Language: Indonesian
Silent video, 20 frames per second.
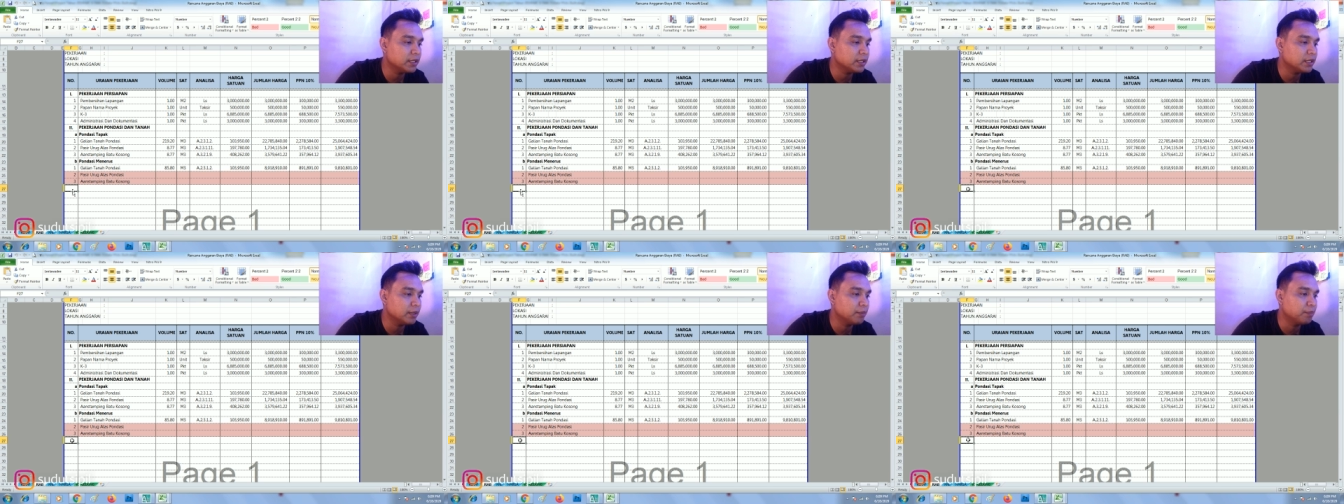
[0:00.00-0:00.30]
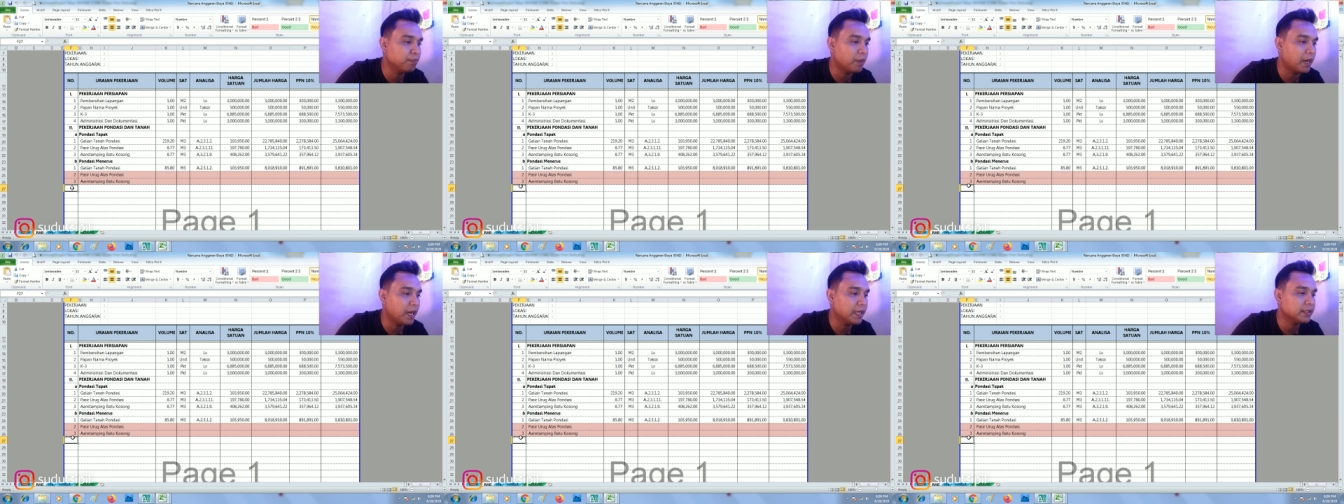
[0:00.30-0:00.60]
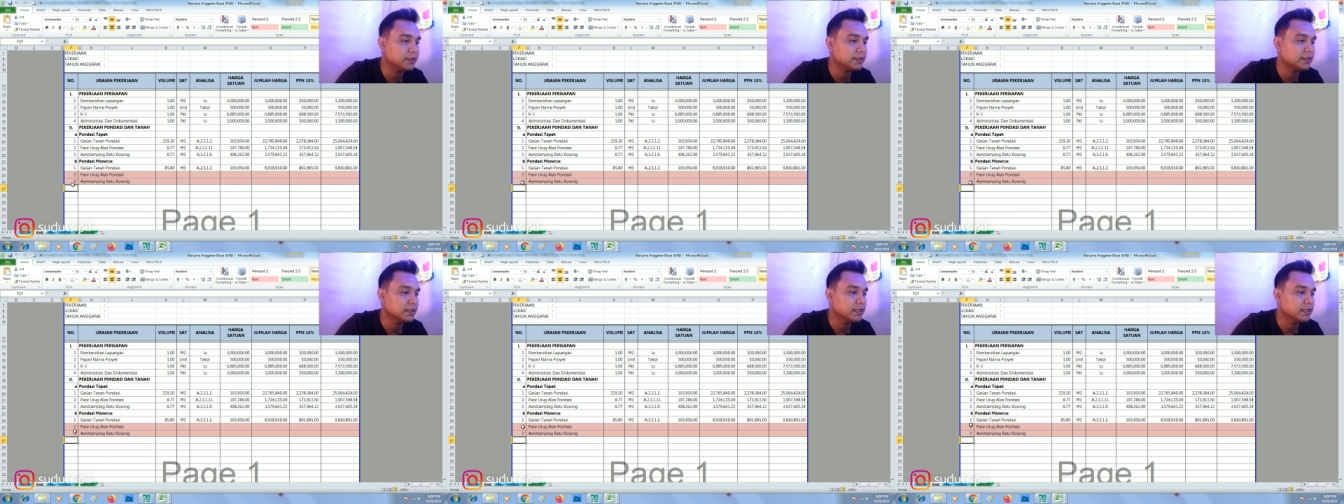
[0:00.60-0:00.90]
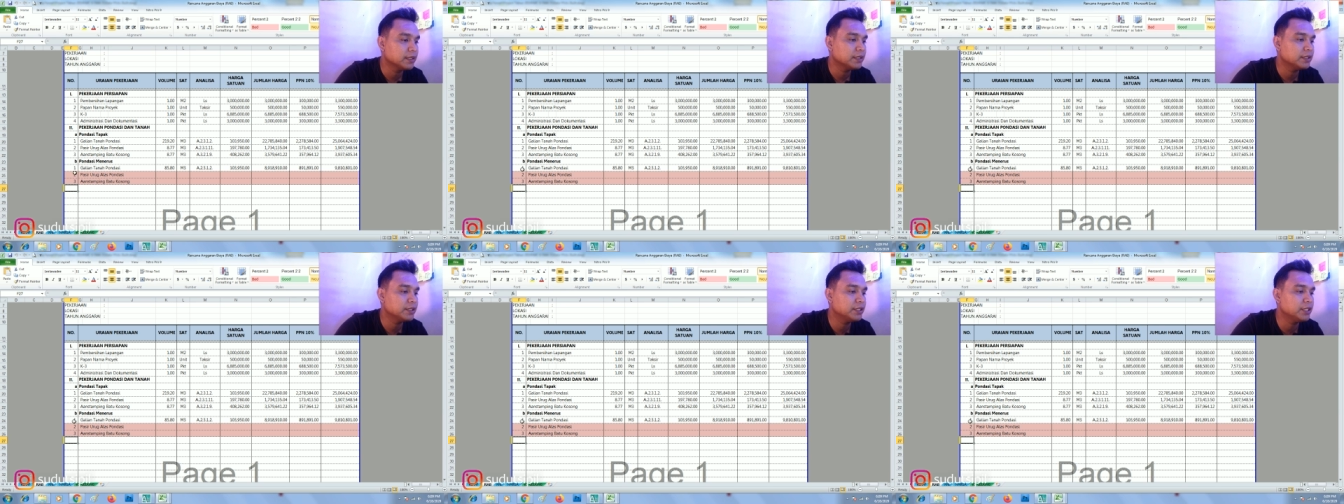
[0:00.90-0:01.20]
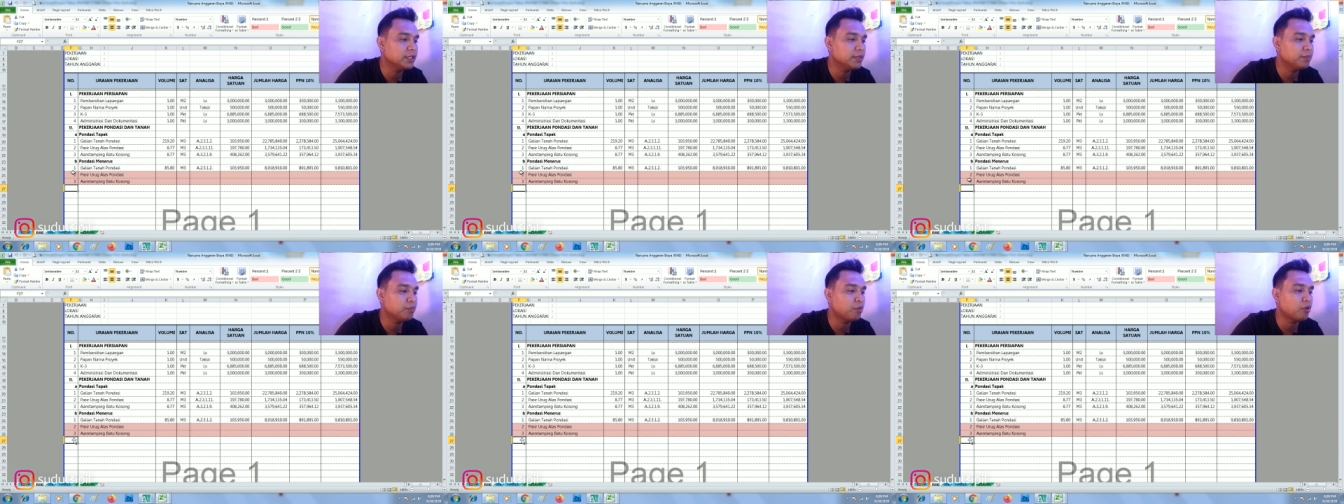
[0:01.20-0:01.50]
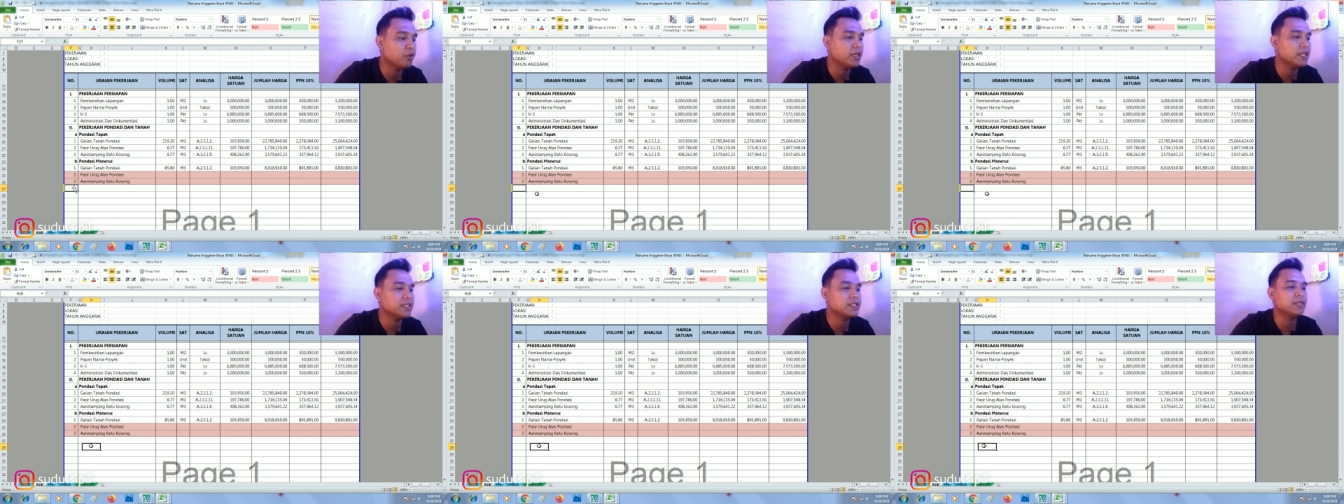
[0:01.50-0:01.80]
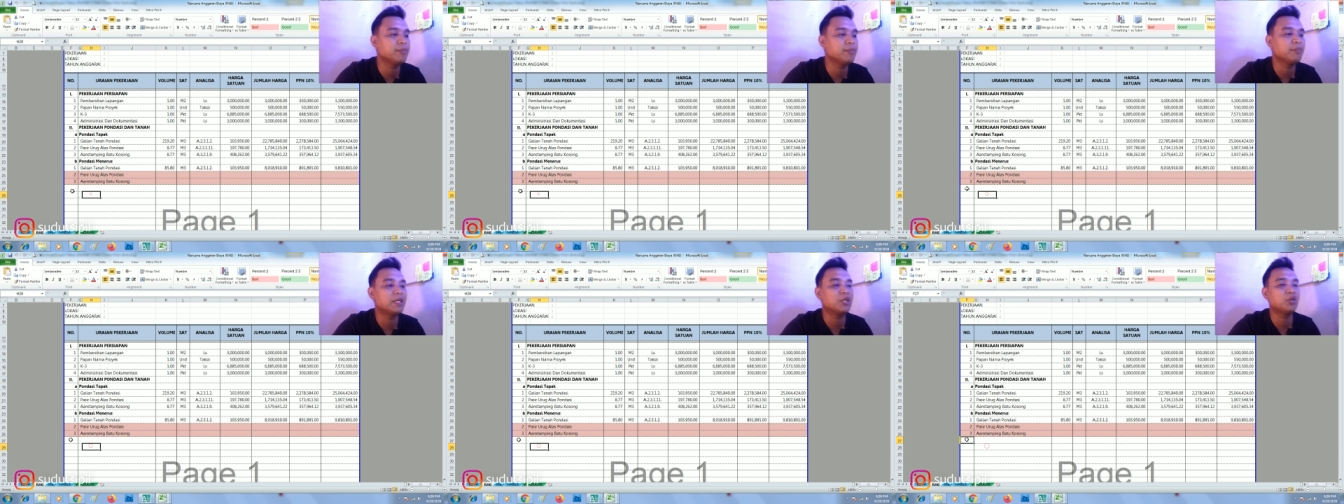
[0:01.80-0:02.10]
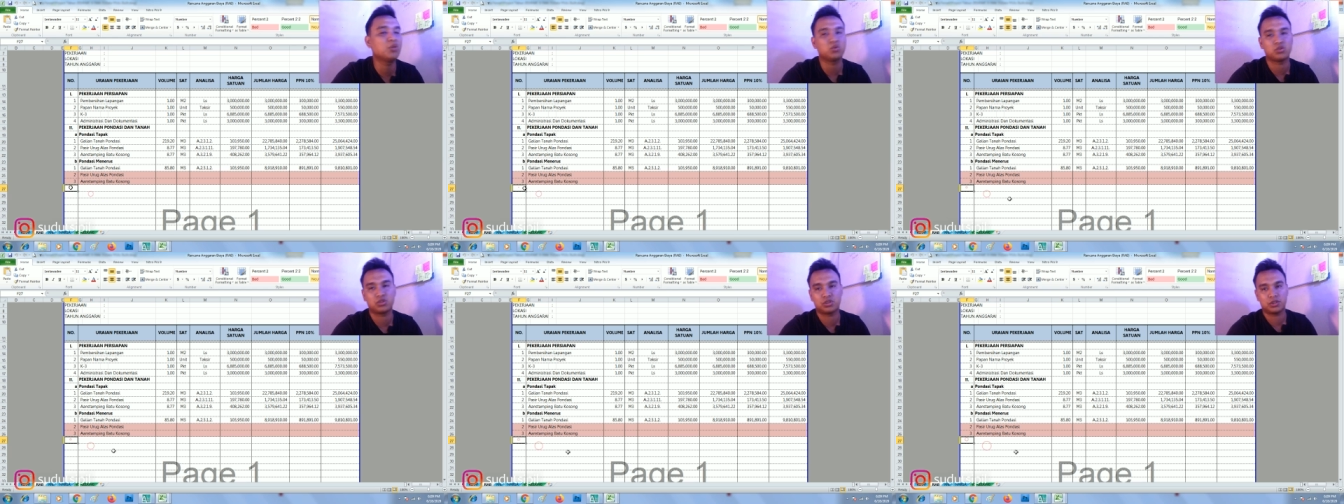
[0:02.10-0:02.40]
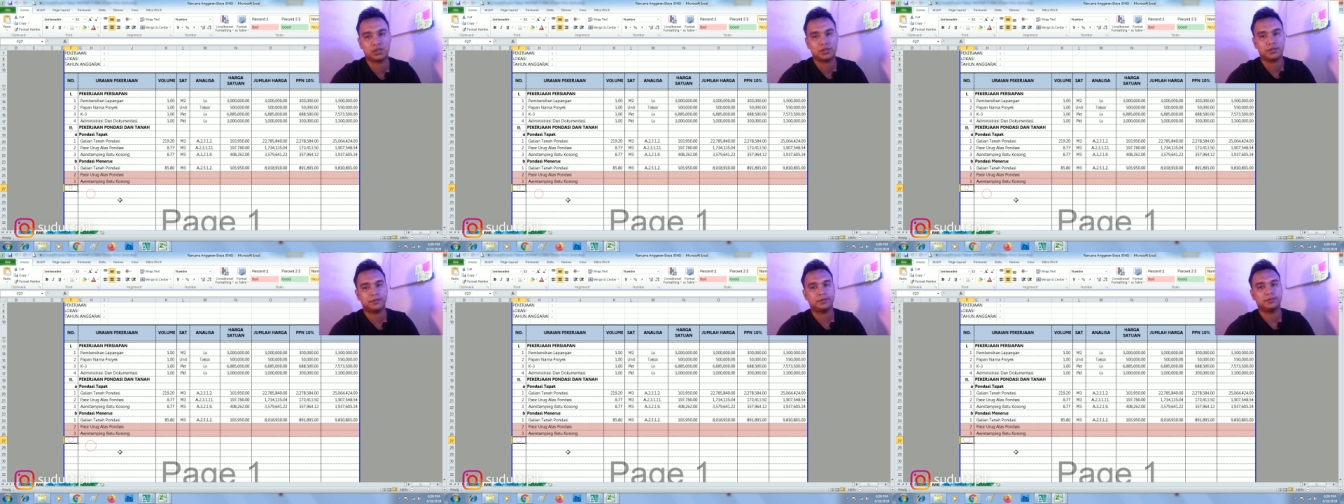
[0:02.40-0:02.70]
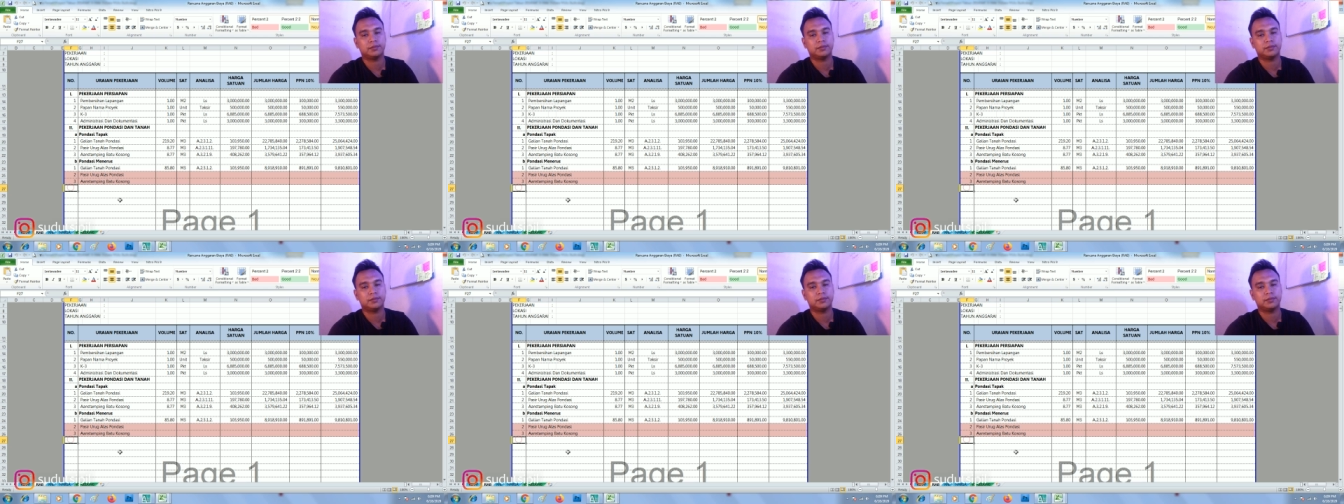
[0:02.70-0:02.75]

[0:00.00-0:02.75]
keempat di pondasi menerus